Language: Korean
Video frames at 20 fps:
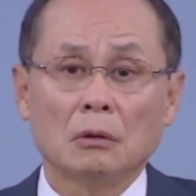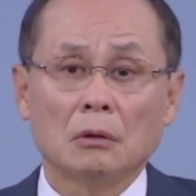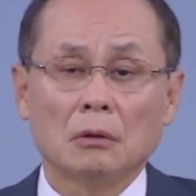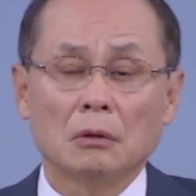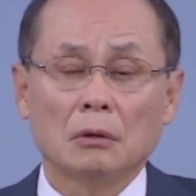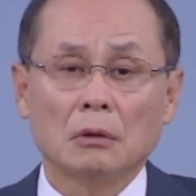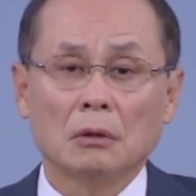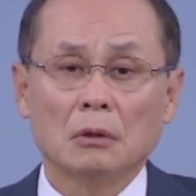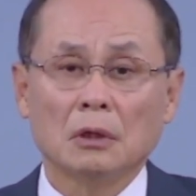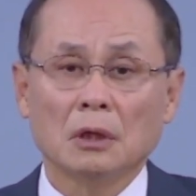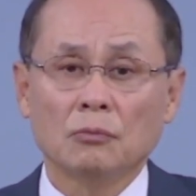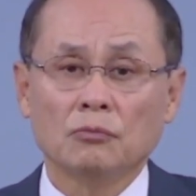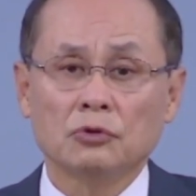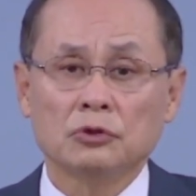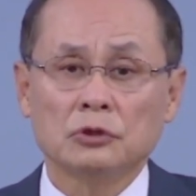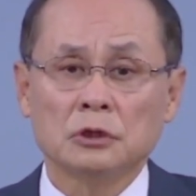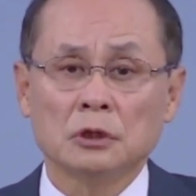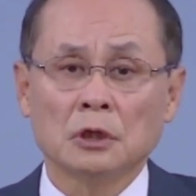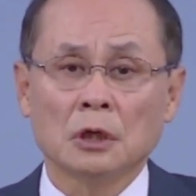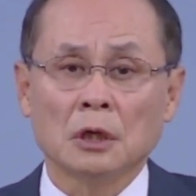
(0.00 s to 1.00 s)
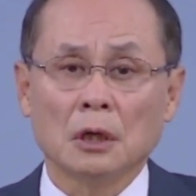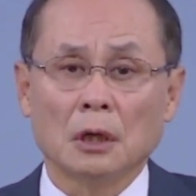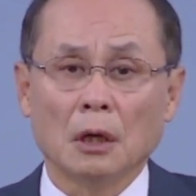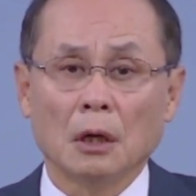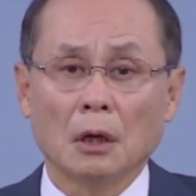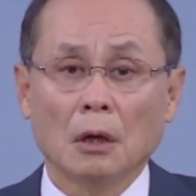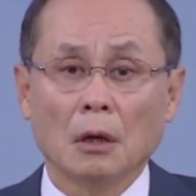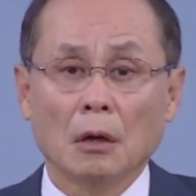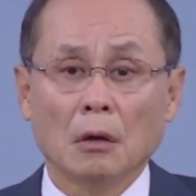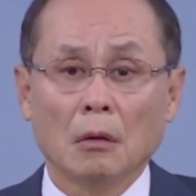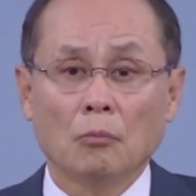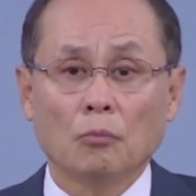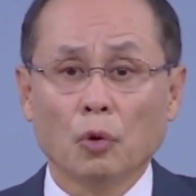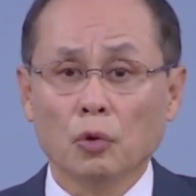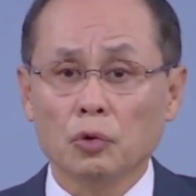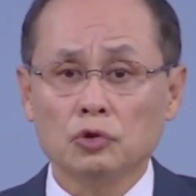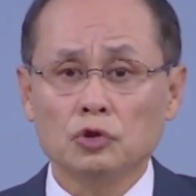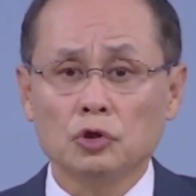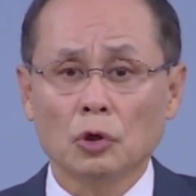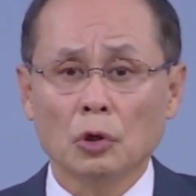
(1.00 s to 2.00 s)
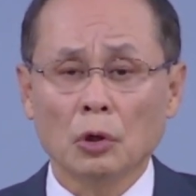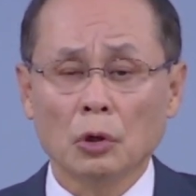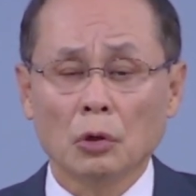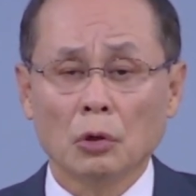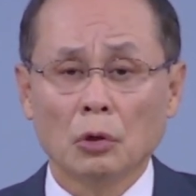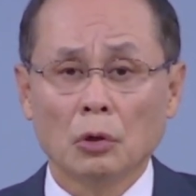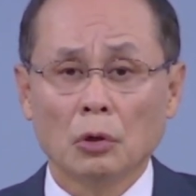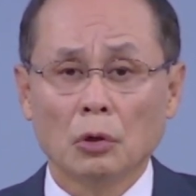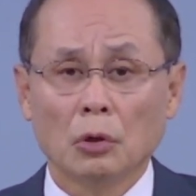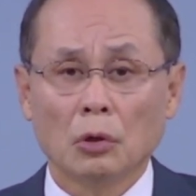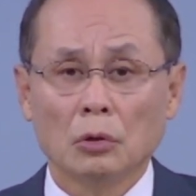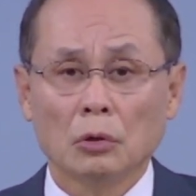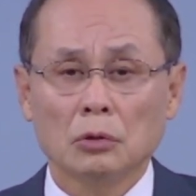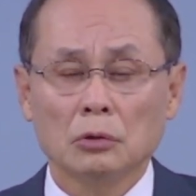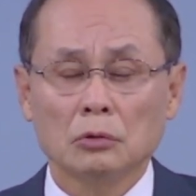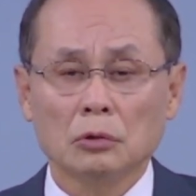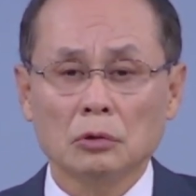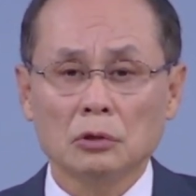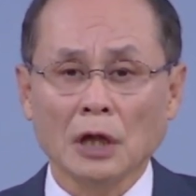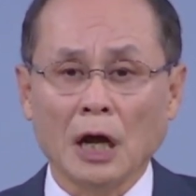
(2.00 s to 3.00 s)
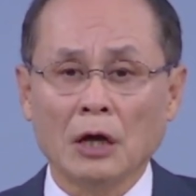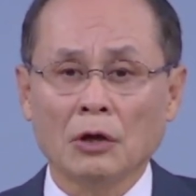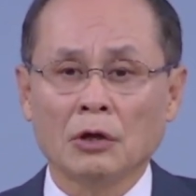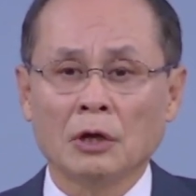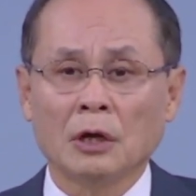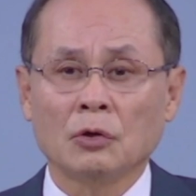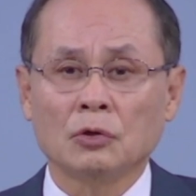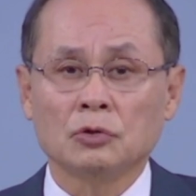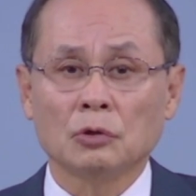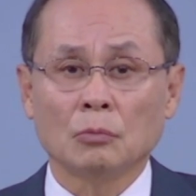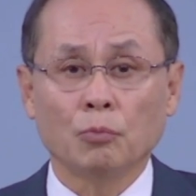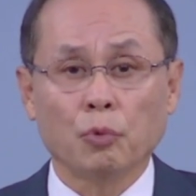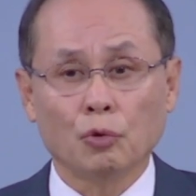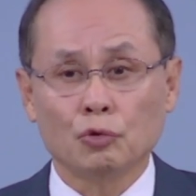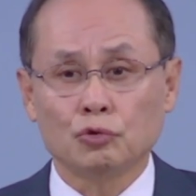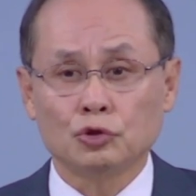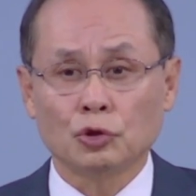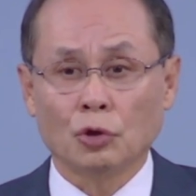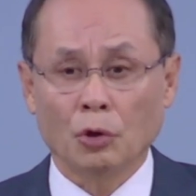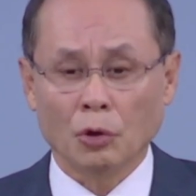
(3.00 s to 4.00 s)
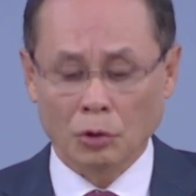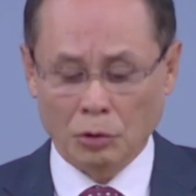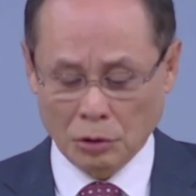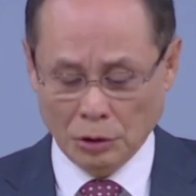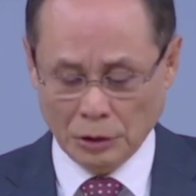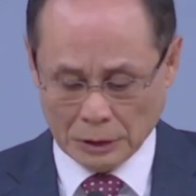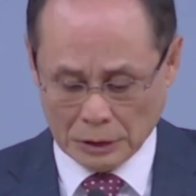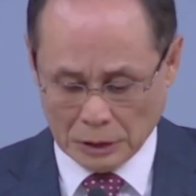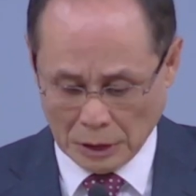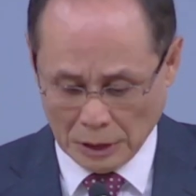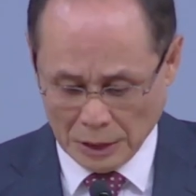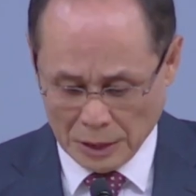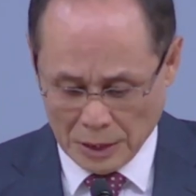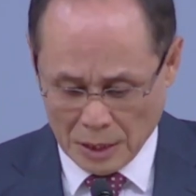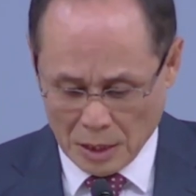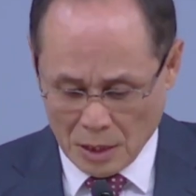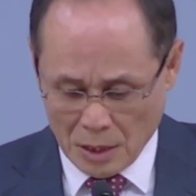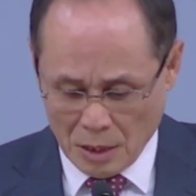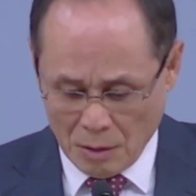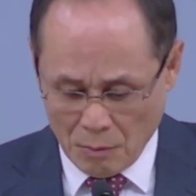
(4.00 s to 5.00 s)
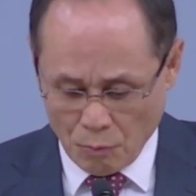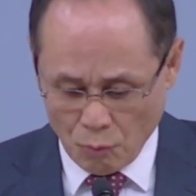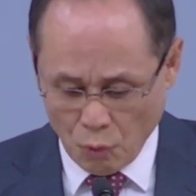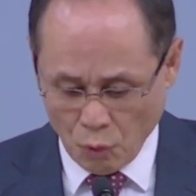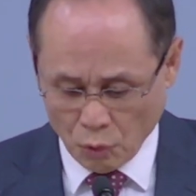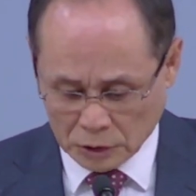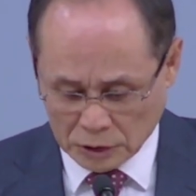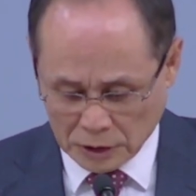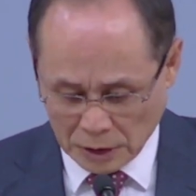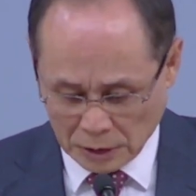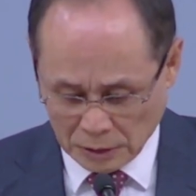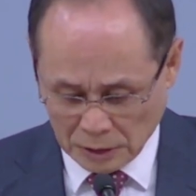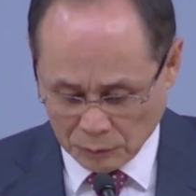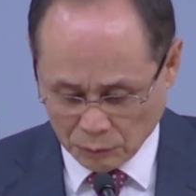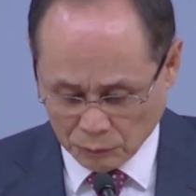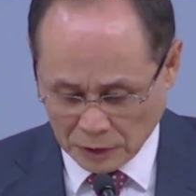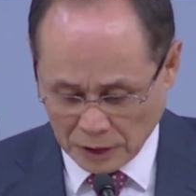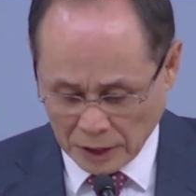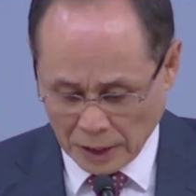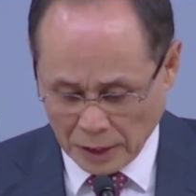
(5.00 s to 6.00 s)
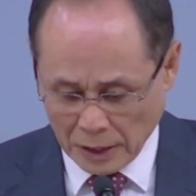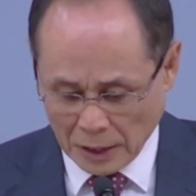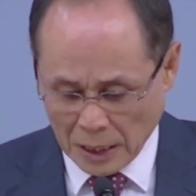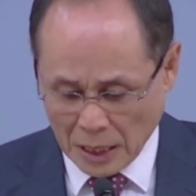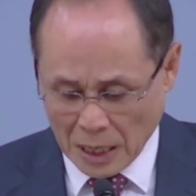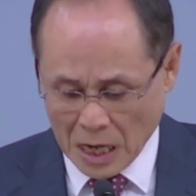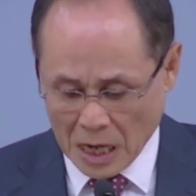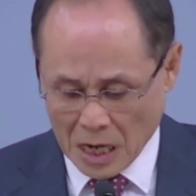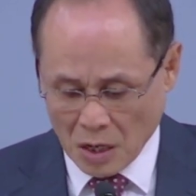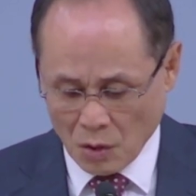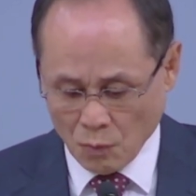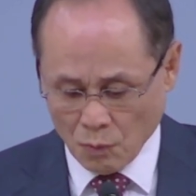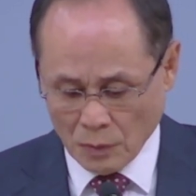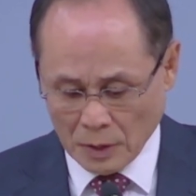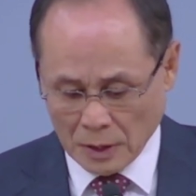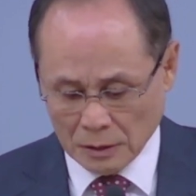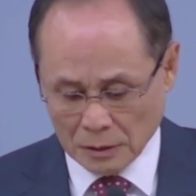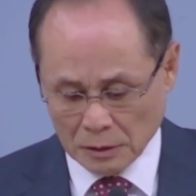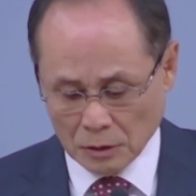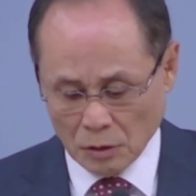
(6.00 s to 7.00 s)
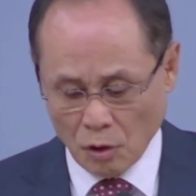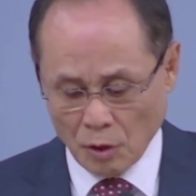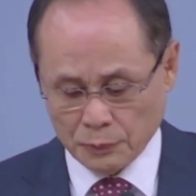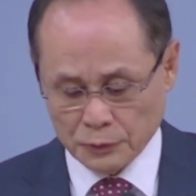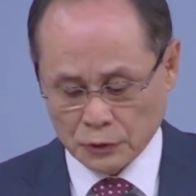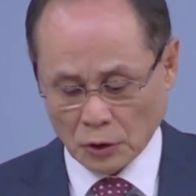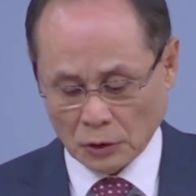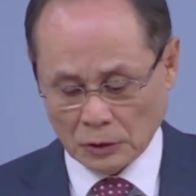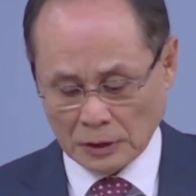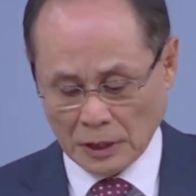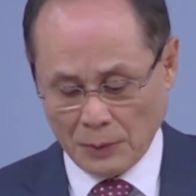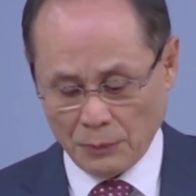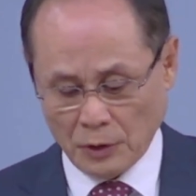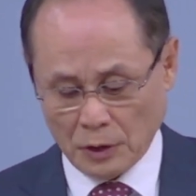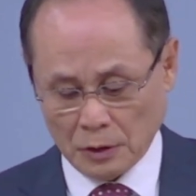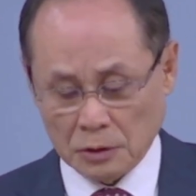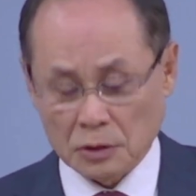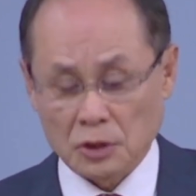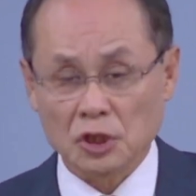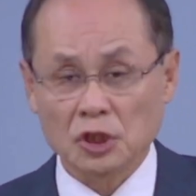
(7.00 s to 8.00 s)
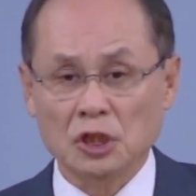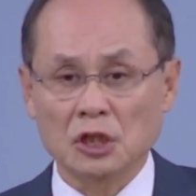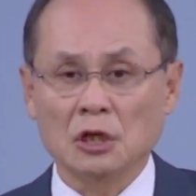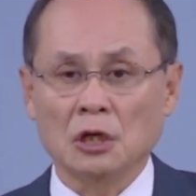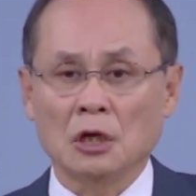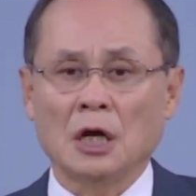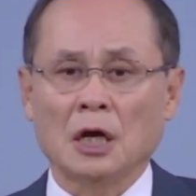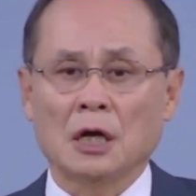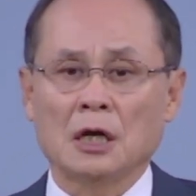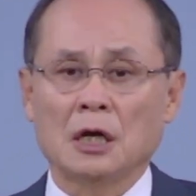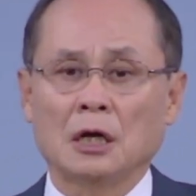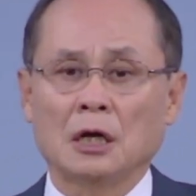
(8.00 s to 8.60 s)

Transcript: 이렇게 물으시니까 모르죠. 그 당연한 거죠. 모르죠. 그러니까 목사님께 아무 말 없었다면 심각한